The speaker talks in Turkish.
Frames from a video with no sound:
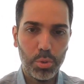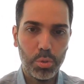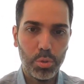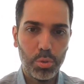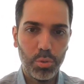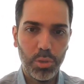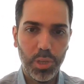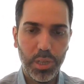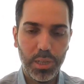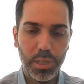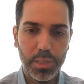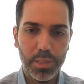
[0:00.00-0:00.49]

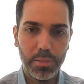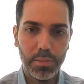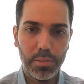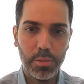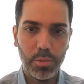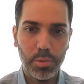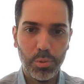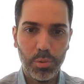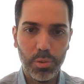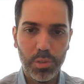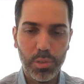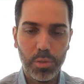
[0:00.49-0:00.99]
olsun, gerek
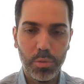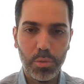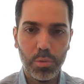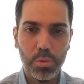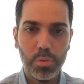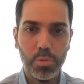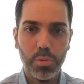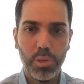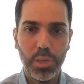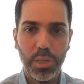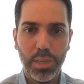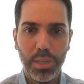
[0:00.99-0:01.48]
satış sonrası
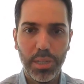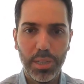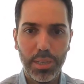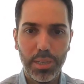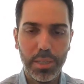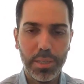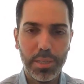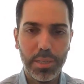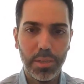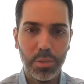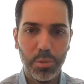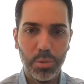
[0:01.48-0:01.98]
olsun,
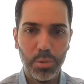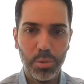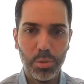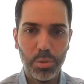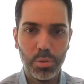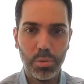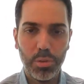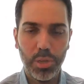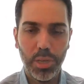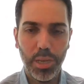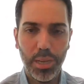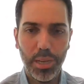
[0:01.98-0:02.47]
gerek hasar
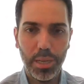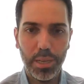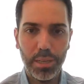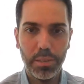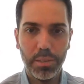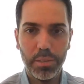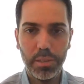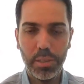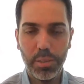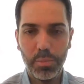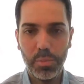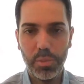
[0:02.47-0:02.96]
olsun
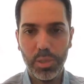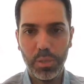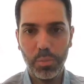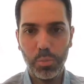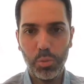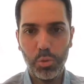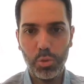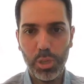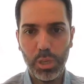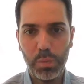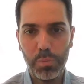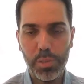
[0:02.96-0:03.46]
her adımda
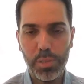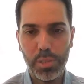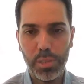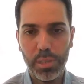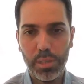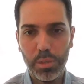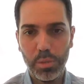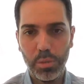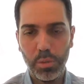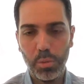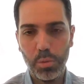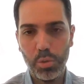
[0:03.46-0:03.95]
müşterimizin
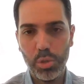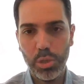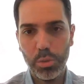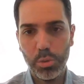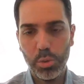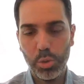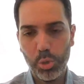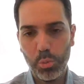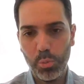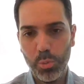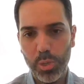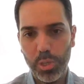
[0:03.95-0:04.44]
yanında
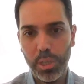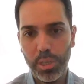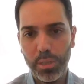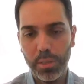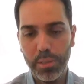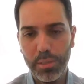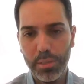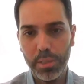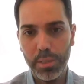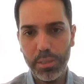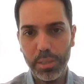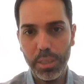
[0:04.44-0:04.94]
olacak
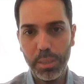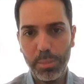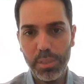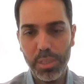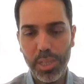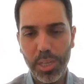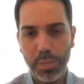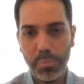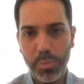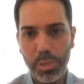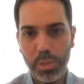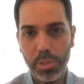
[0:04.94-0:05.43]
çözümlere e,
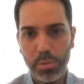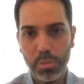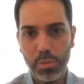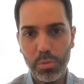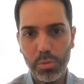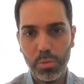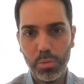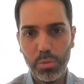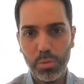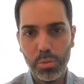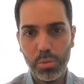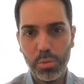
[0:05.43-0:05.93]
imza atmaya
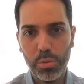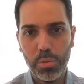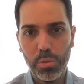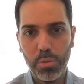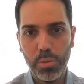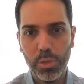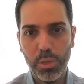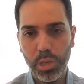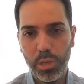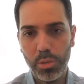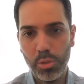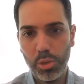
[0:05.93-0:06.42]

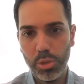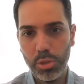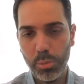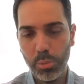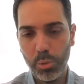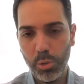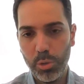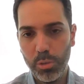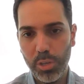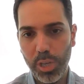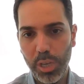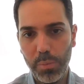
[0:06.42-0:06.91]
çalışıyoruz. Bundan sonra
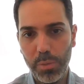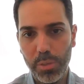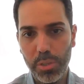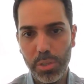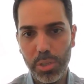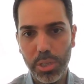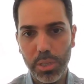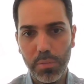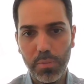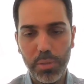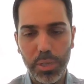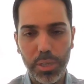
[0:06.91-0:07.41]
da böyle devam
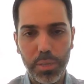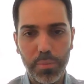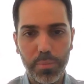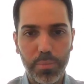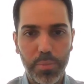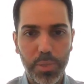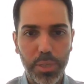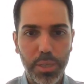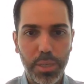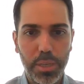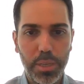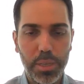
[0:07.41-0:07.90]
edecek
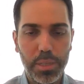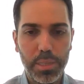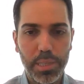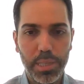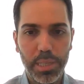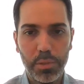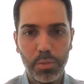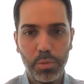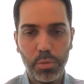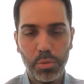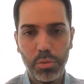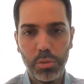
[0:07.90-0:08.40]
ve
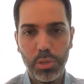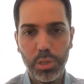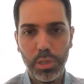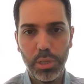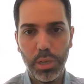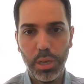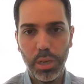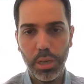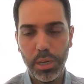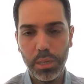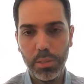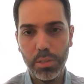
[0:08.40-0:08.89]
sektörün
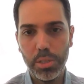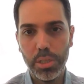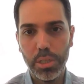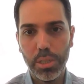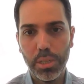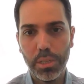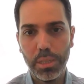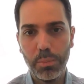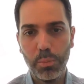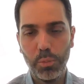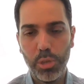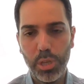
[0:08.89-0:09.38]
de aynı
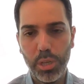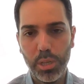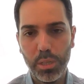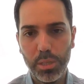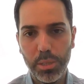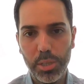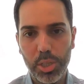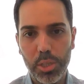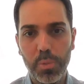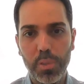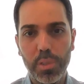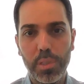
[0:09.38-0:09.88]
şekilde buna
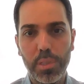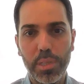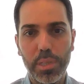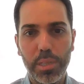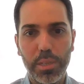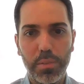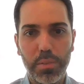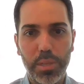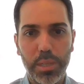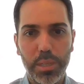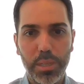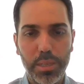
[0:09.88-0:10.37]

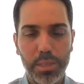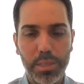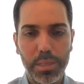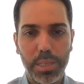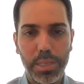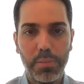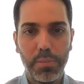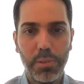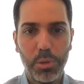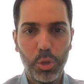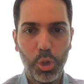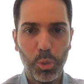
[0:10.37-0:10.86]
yaklaşması ve
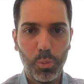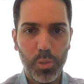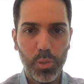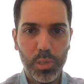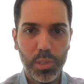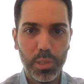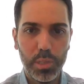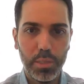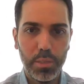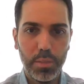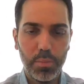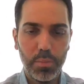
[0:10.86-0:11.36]
destek veriyor
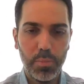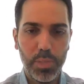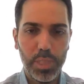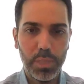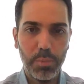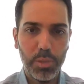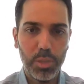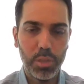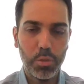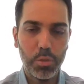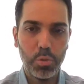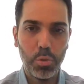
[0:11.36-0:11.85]
olması
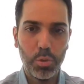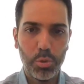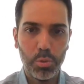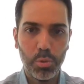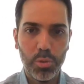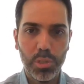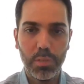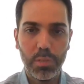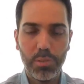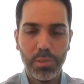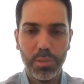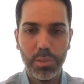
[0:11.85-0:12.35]
bizim için çok
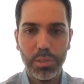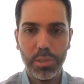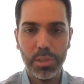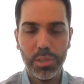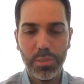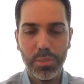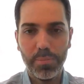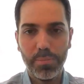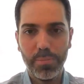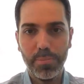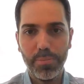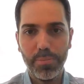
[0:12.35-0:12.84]
çok sevindirici.